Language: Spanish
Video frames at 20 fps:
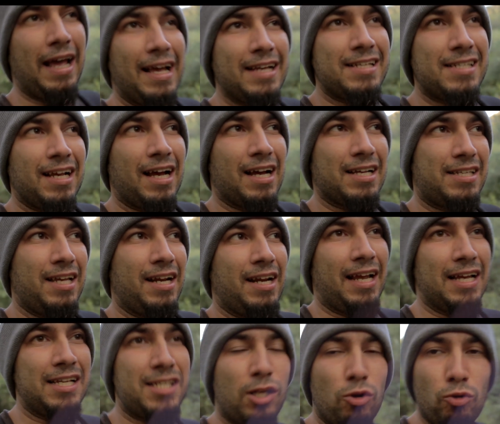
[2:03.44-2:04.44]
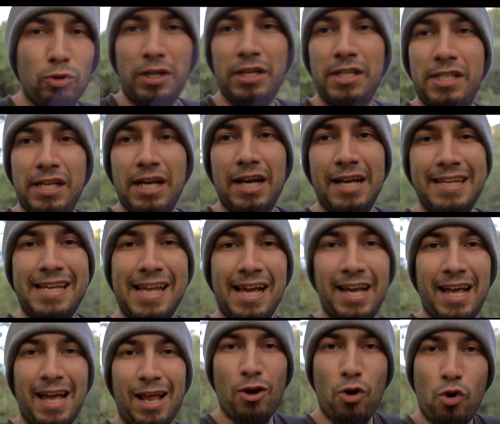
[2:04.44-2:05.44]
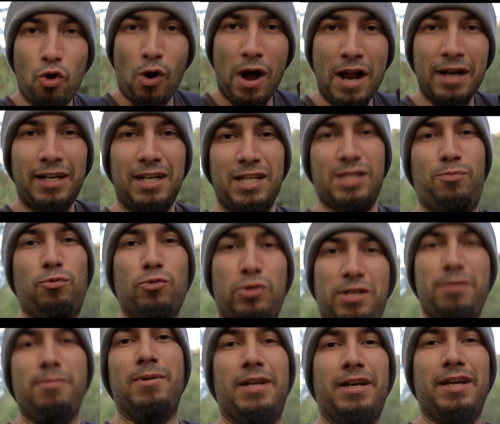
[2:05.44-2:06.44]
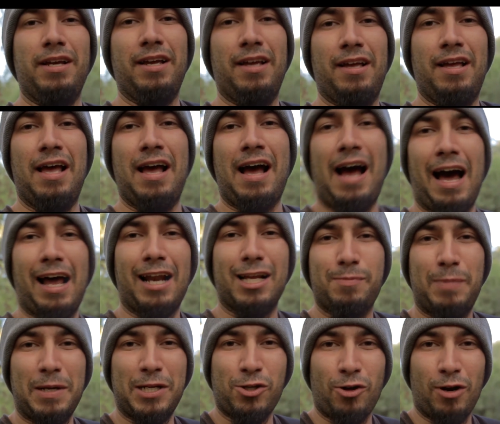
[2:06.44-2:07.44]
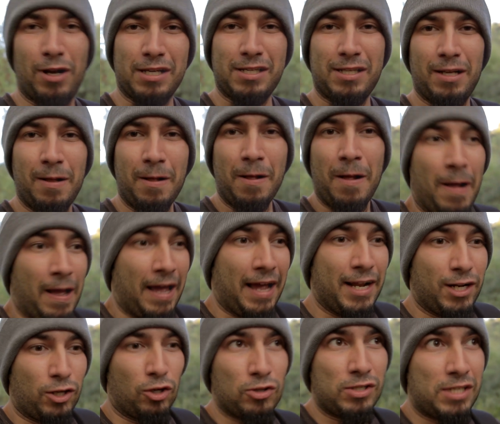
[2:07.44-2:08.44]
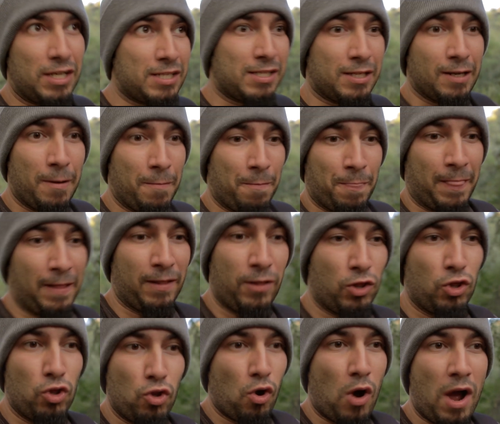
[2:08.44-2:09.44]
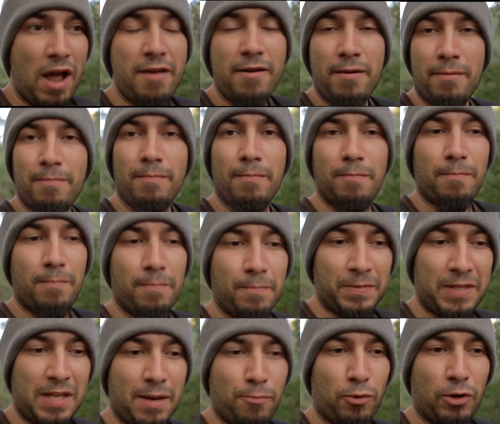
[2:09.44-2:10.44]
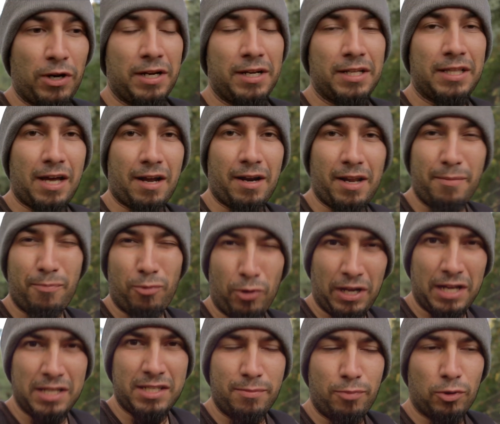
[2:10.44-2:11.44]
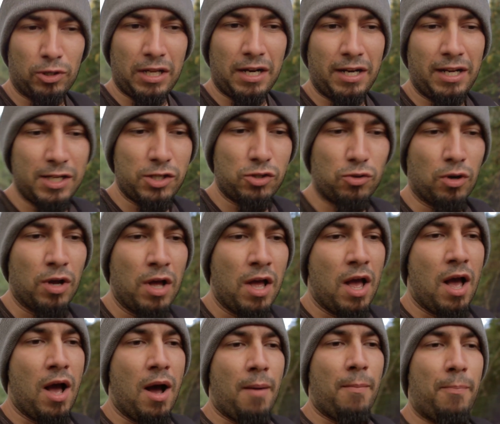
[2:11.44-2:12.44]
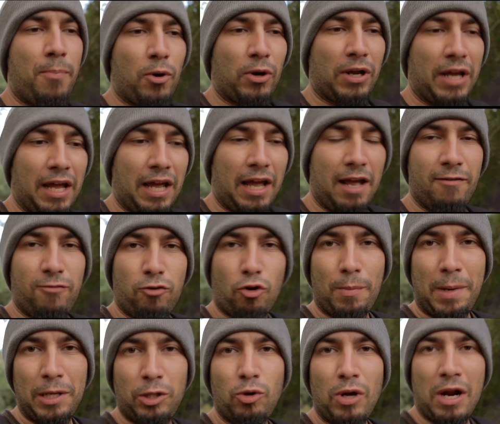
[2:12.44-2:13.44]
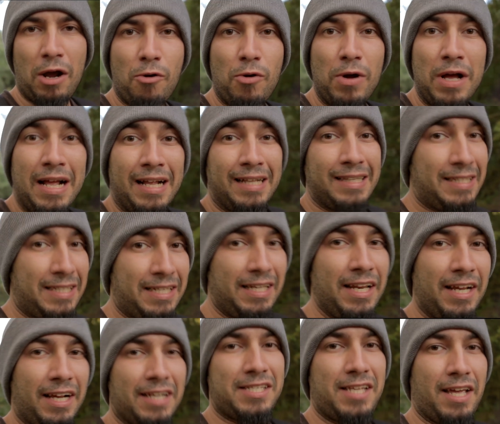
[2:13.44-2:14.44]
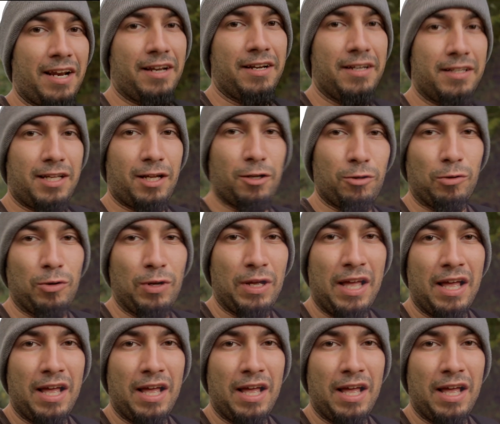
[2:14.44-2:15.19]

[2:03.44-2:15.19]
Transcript: es hacer que esta noticia llegue lo antes posible a las personas. Entonces, no hay tiempo de editar. ¿Y por qué es importante esto? Porque el formato RAW tiene que ser editado.